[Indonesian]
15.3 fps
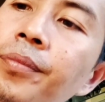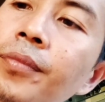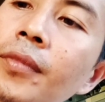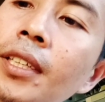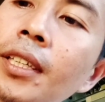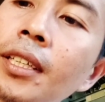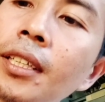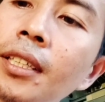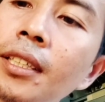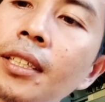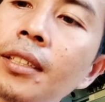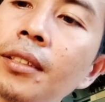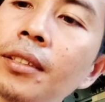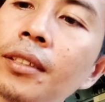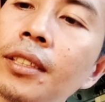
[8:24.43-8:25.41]
ya
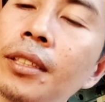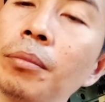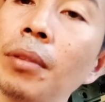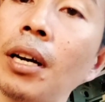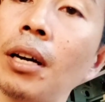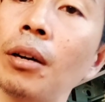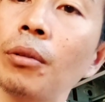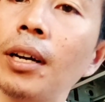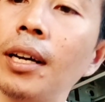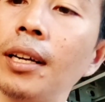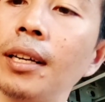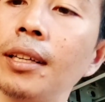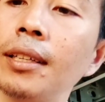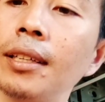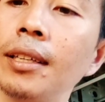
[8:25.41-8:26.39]
di bawah
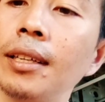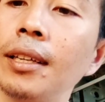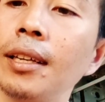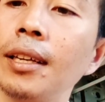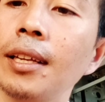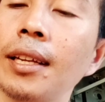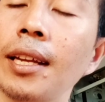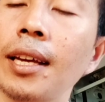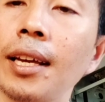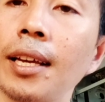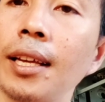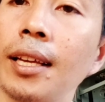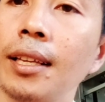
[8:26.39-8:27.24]
nah